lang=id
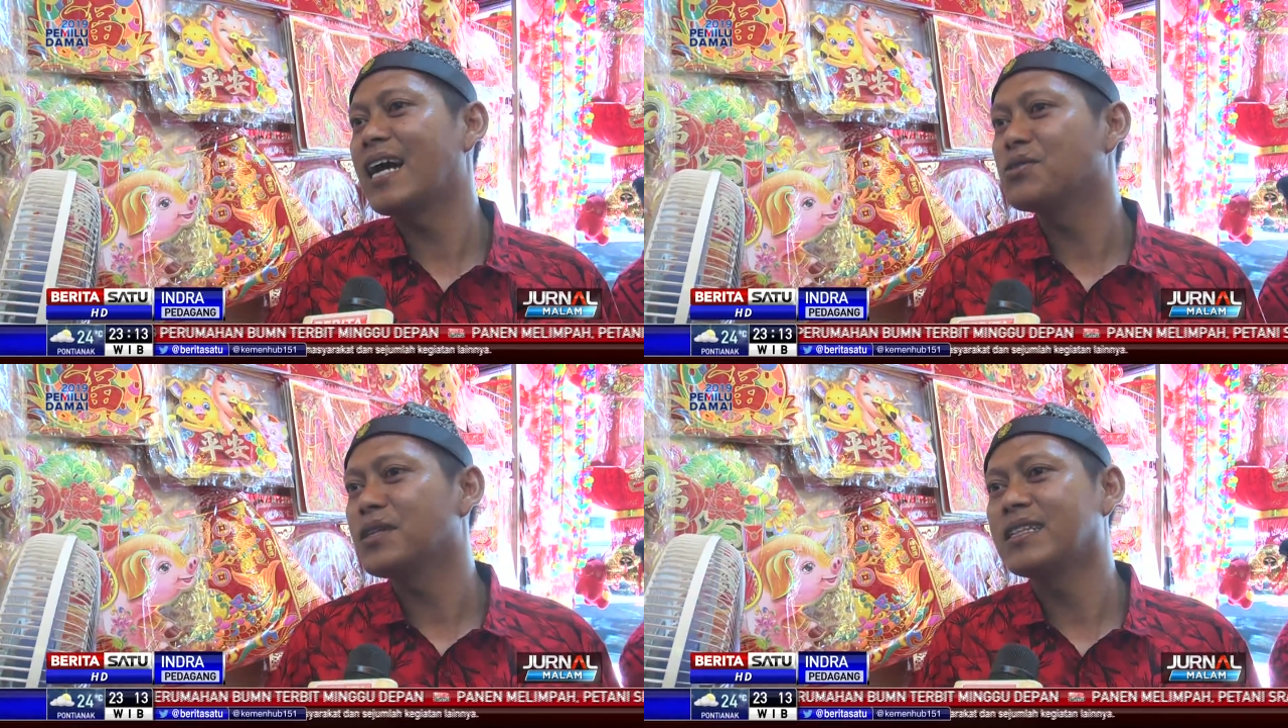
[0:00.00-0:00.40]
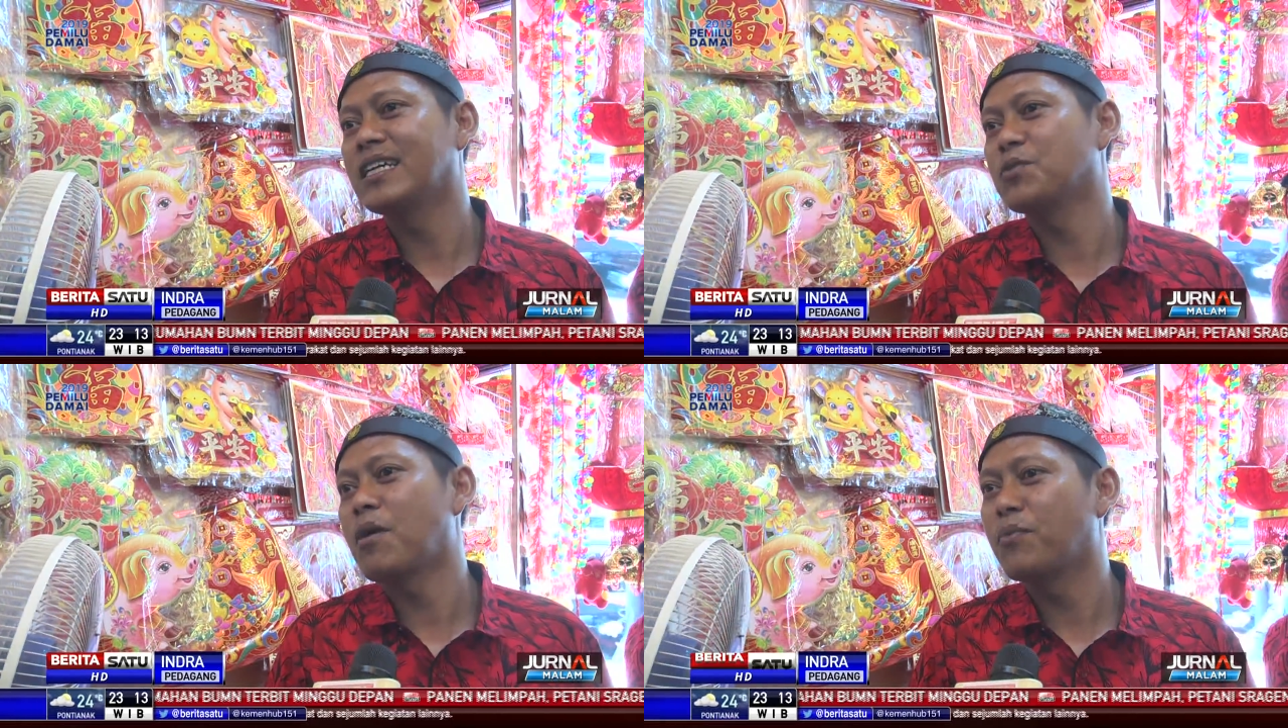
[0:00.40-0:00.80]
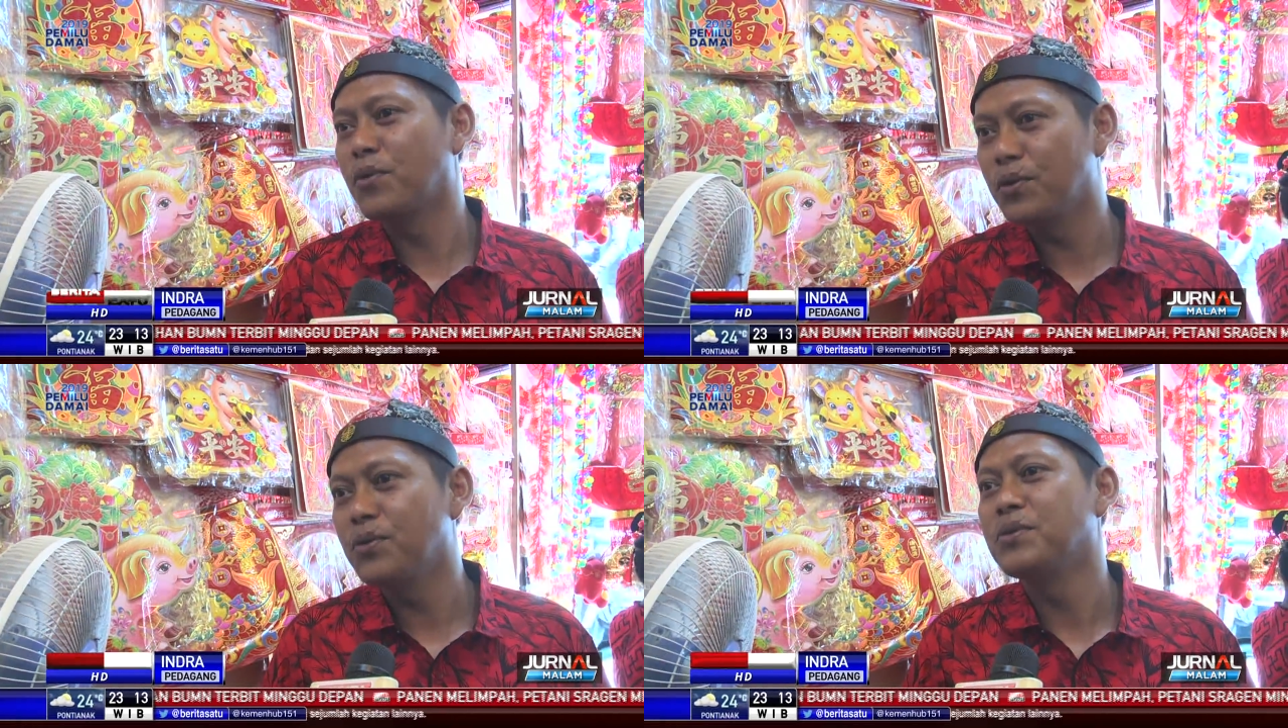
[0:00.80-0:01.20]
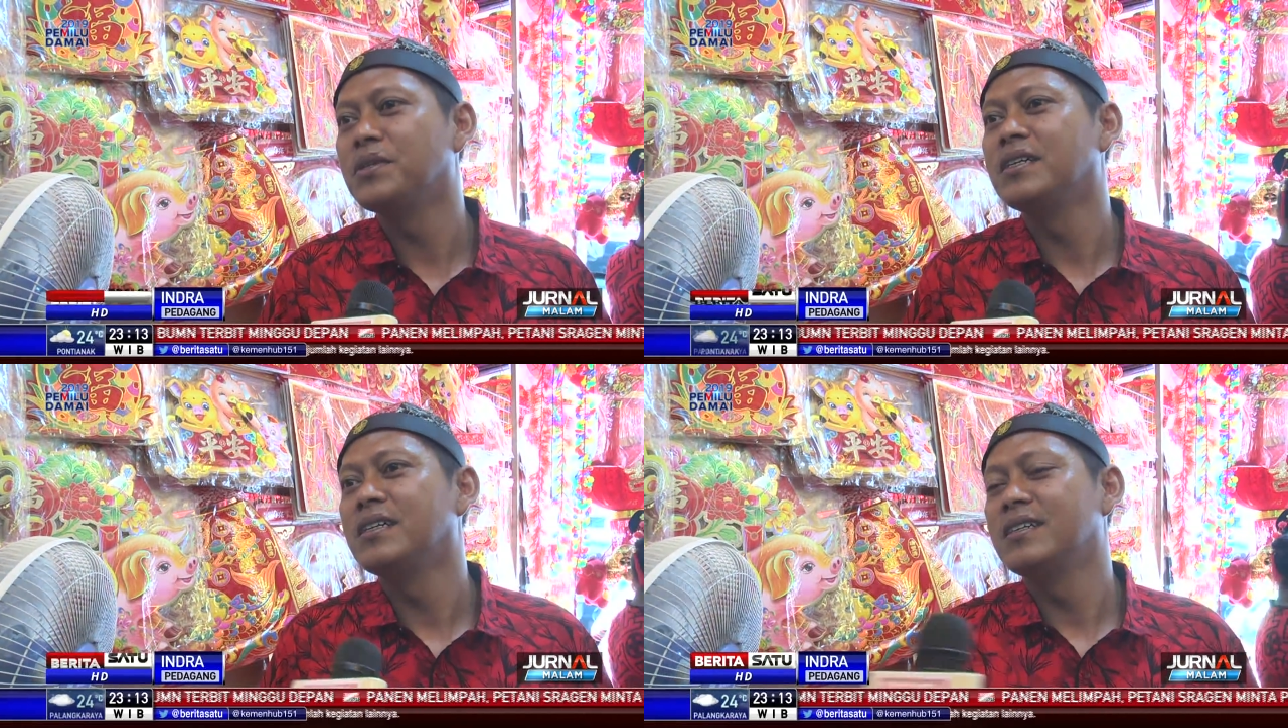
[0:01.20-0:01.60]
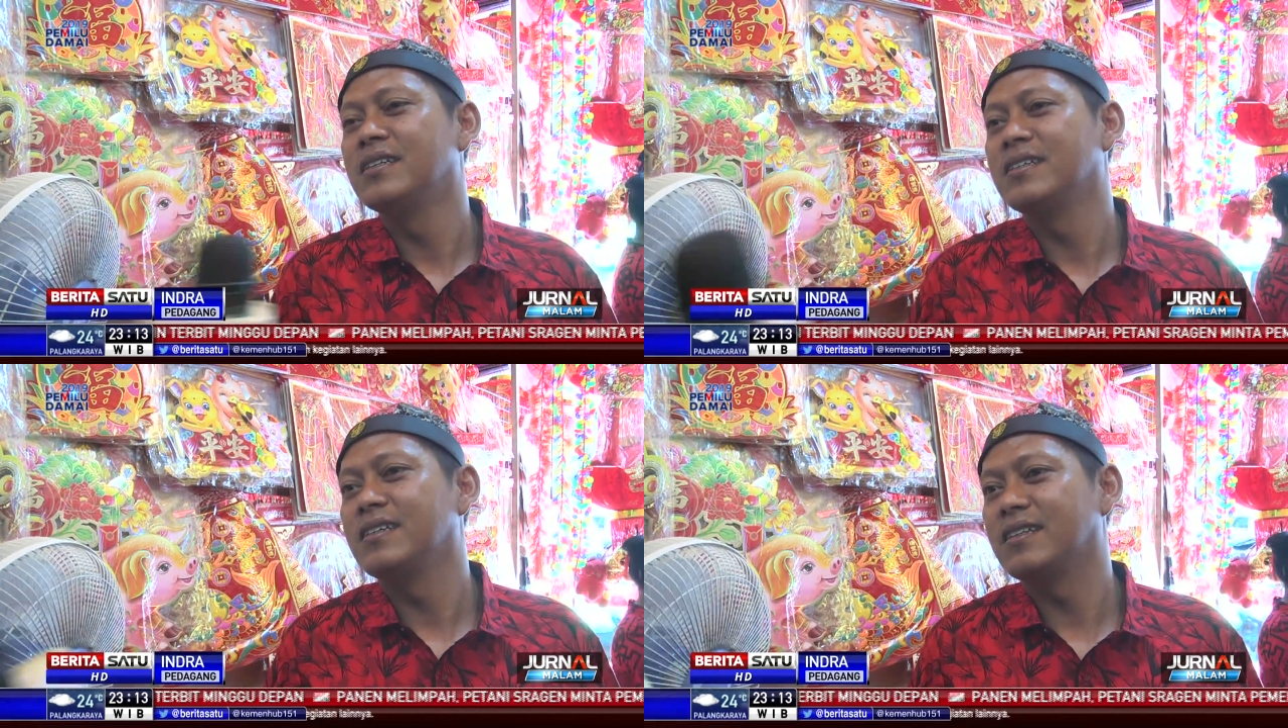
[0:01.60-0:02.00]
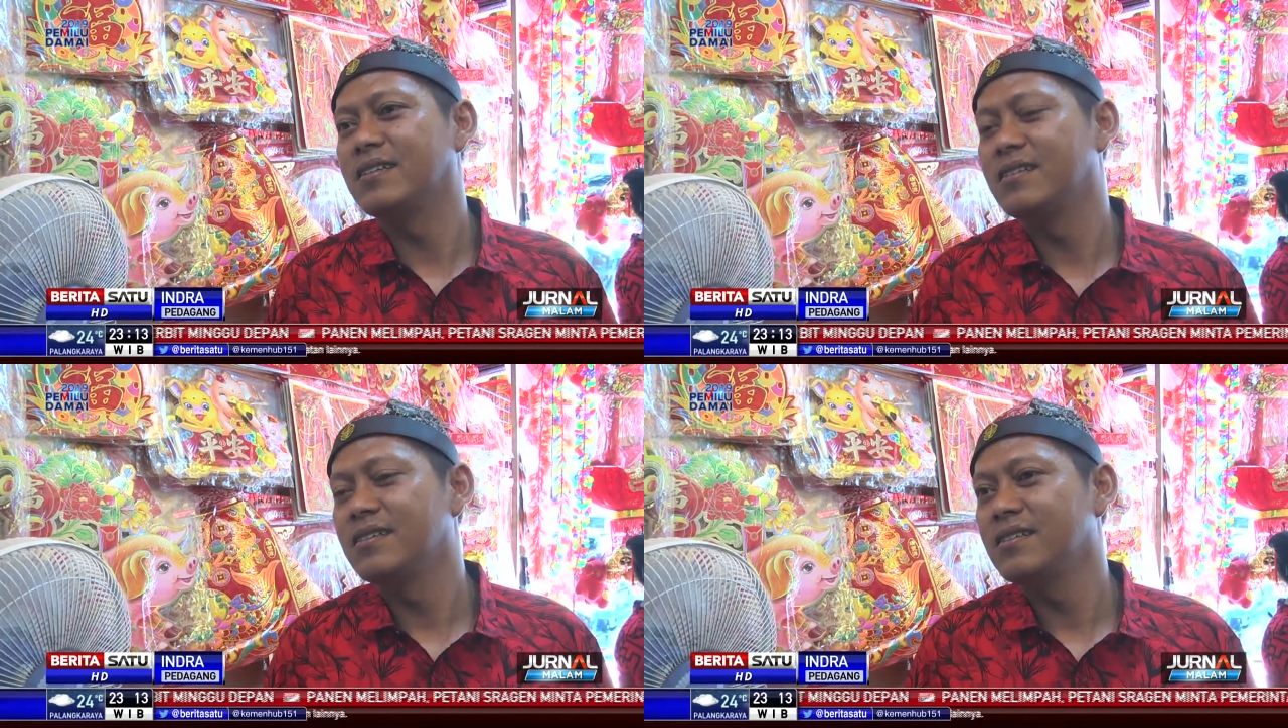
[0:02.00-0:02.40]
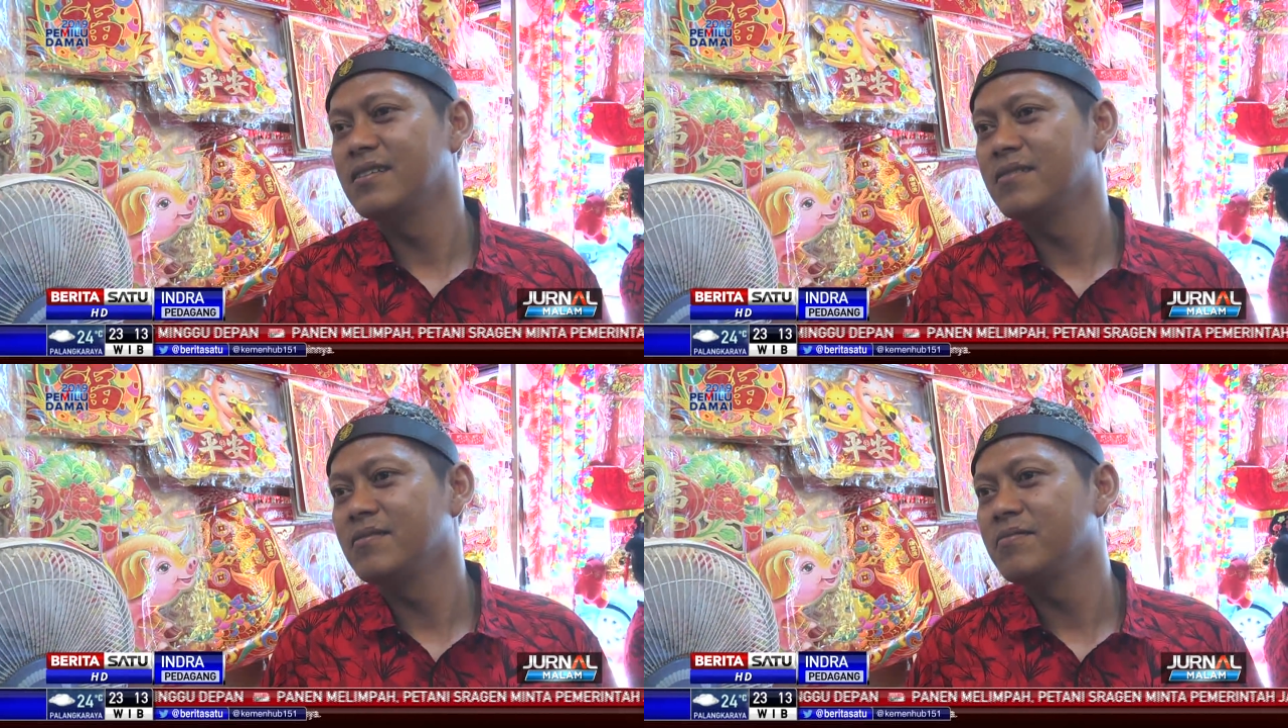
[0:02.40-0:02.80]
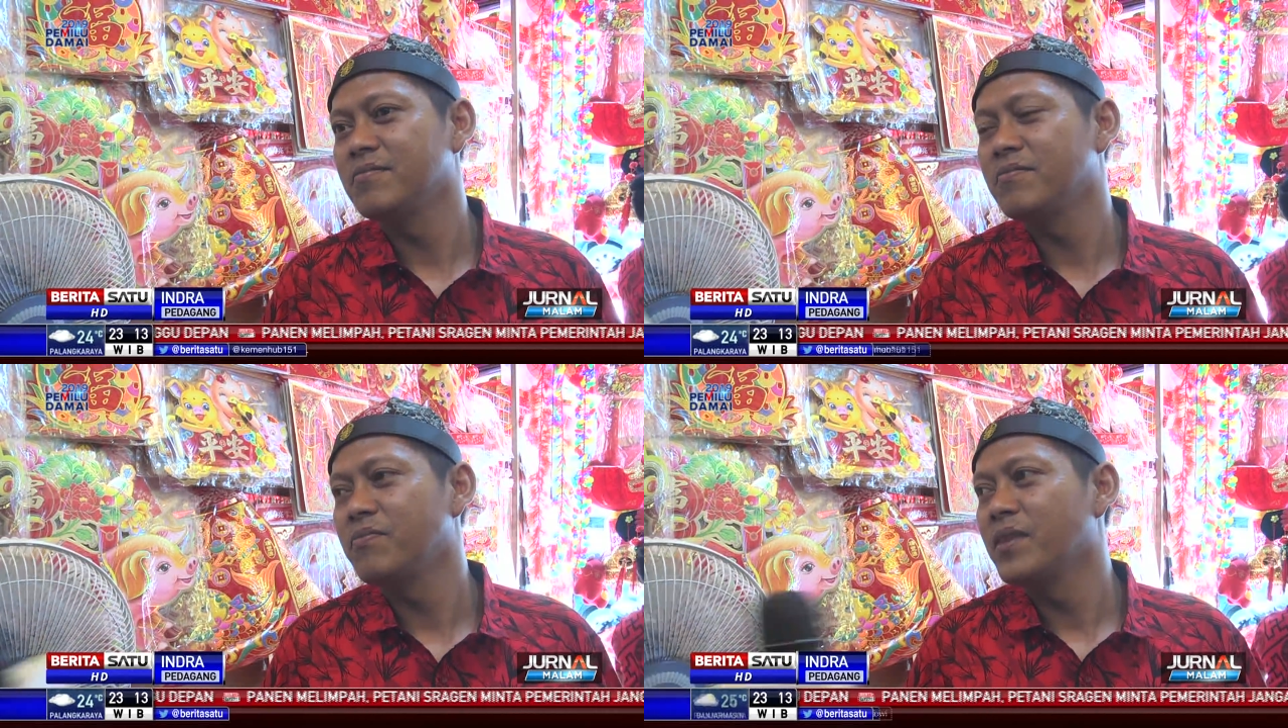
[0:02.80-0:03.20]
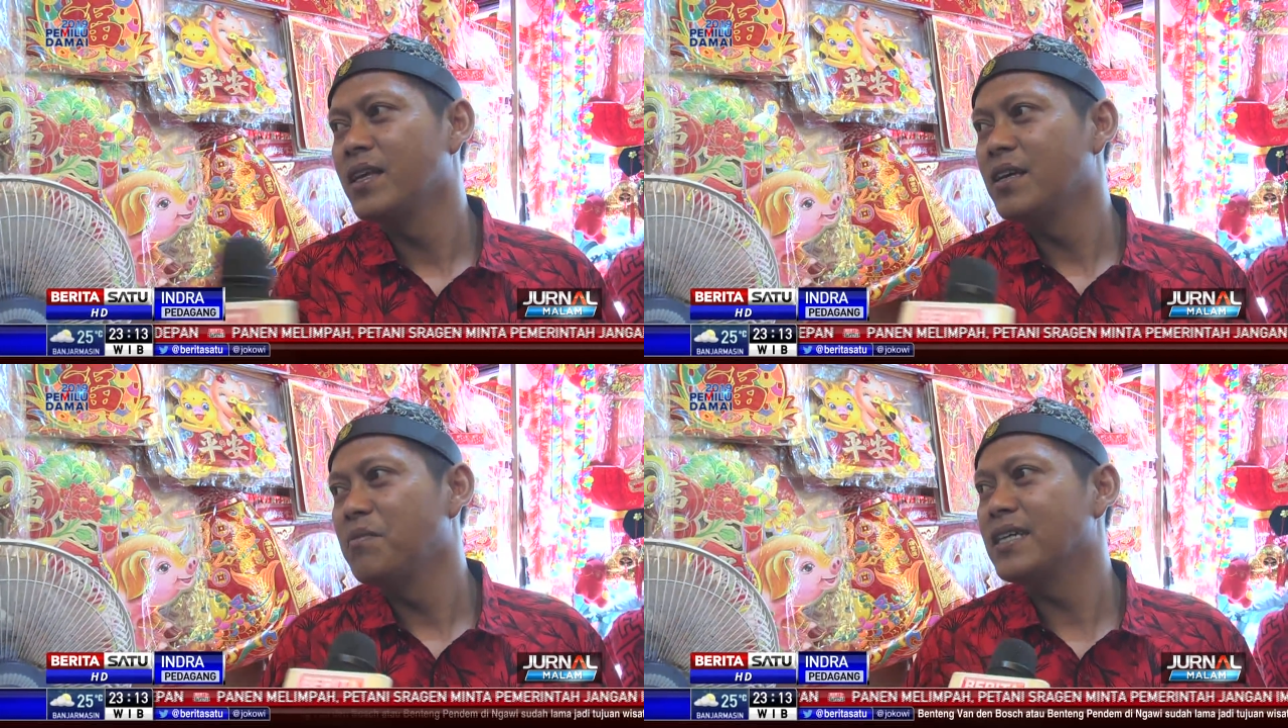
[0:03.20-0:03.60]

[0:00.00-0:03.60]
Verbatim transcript: yang 300, ada 350. Pernik yang paling laku apa aja?